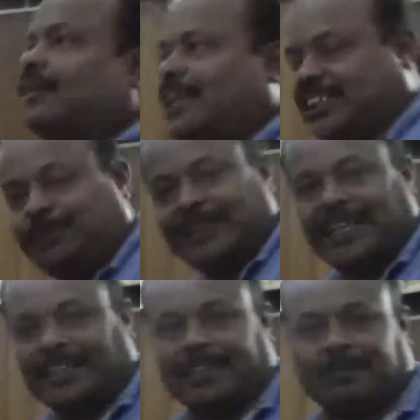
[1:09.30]
லக்ஷ்மி
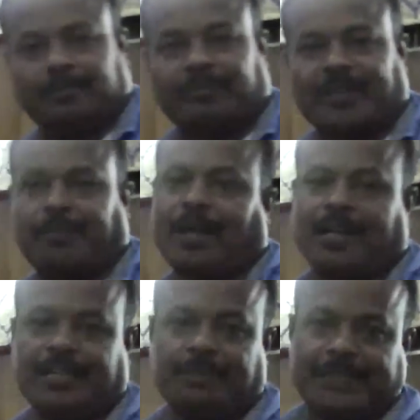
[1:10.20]
தேட்டர் இப்போ
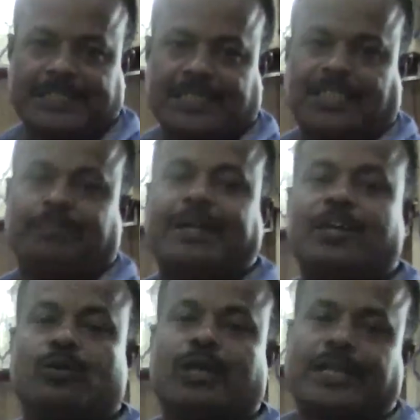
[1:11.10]
நான் என்ன பேசிகிட்டு இருக்கிறது பெங்களூரில்